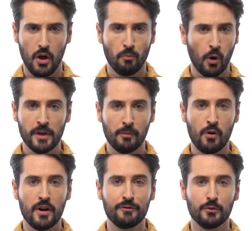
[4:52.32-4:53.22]

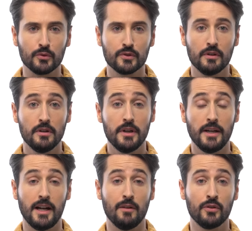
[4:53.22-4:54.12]
Premièrement, la fonte.
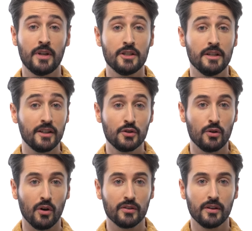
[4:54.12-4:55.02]
Elle a l'avantage d'être
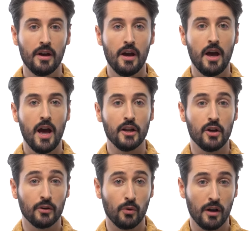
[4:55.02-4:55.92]
isolante. Elle
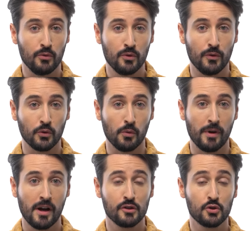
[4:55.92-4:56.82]
gardera donc votre
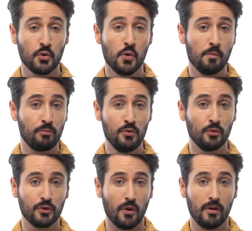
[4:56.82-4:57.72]
bain chaud plus
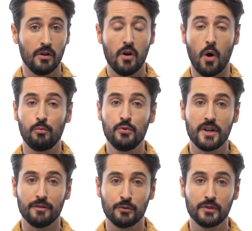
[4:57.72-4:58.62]
longtemps. En
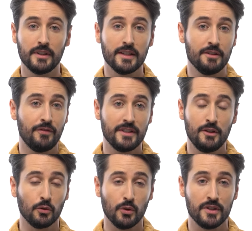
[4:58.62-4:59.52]
plus, la fonte est assez
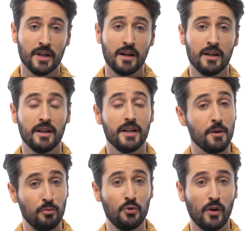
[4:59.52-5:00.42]
facile d'entretien
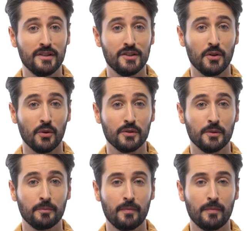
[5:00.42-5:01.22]
et plutôt résistante.